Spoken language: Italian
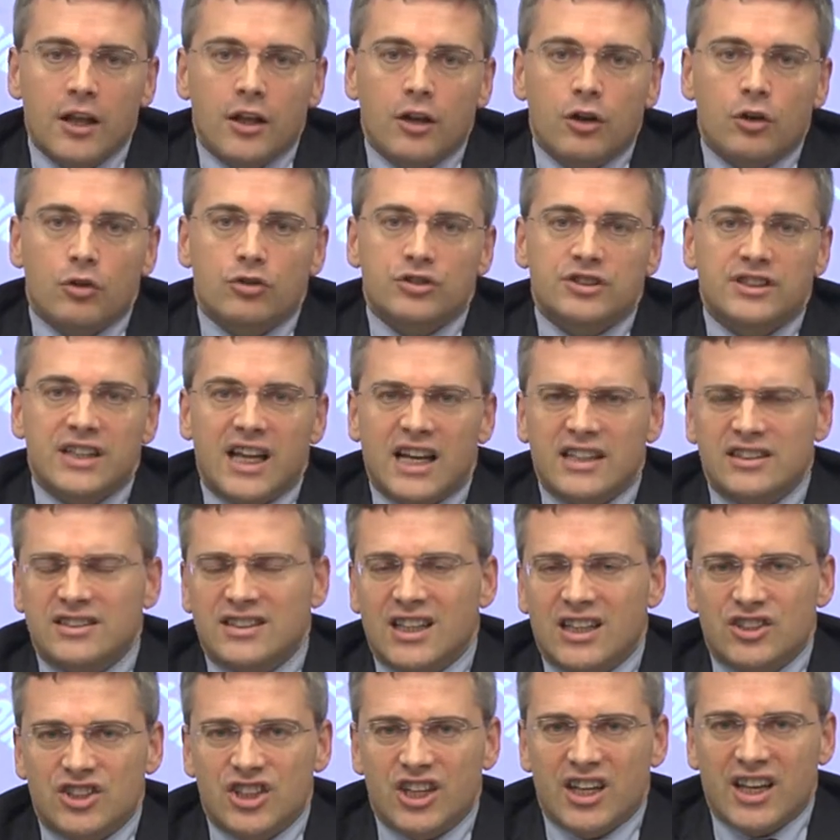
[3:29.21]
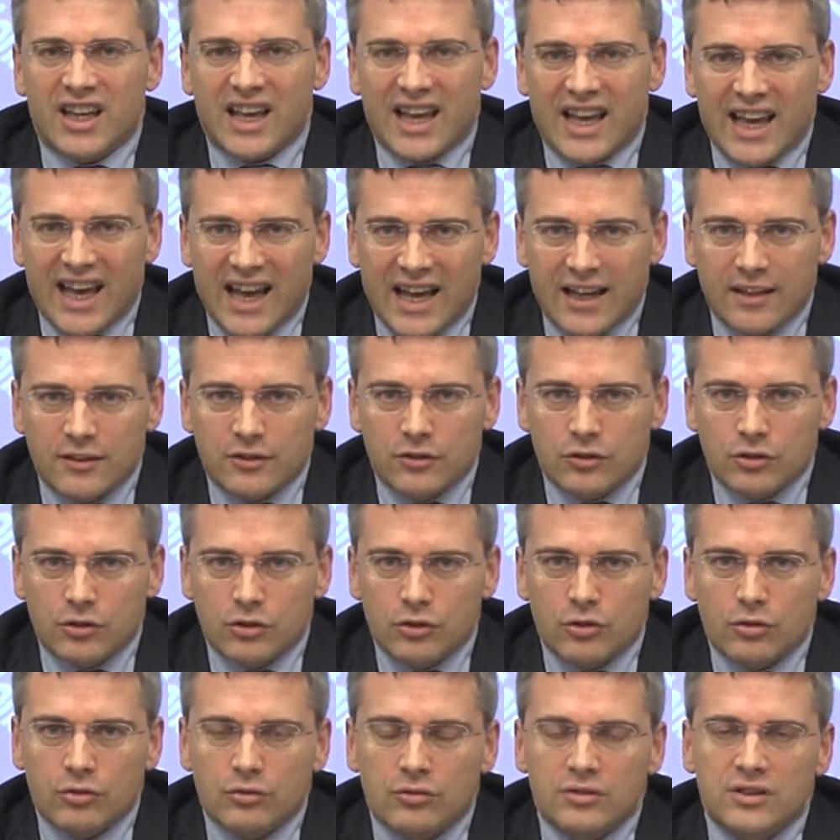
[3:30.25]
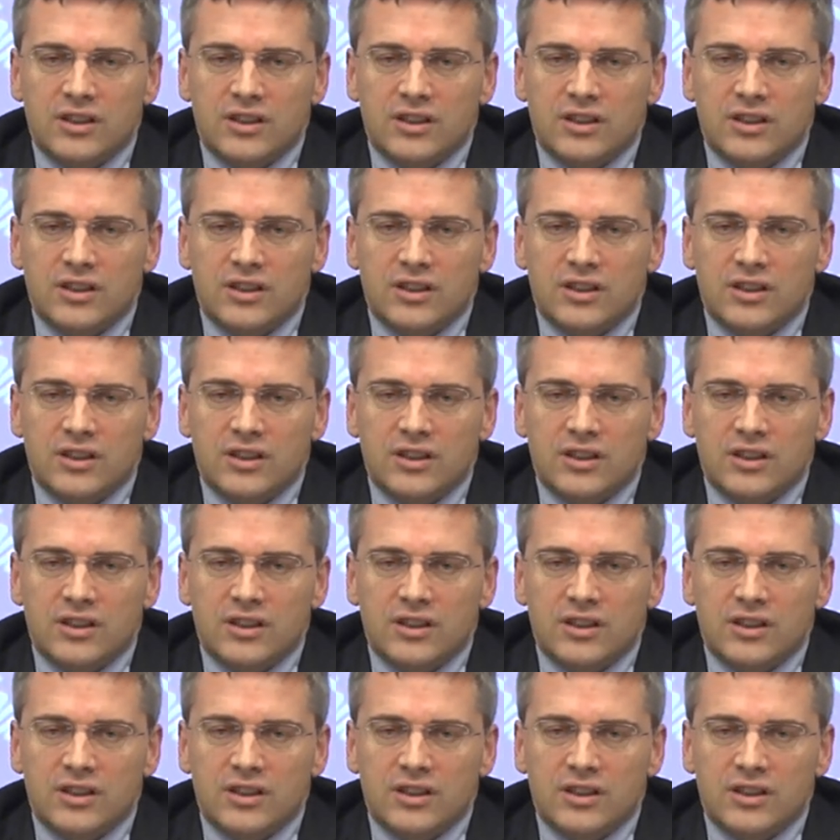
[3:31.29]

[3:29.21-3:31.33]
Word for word: Lo SNA sta cercando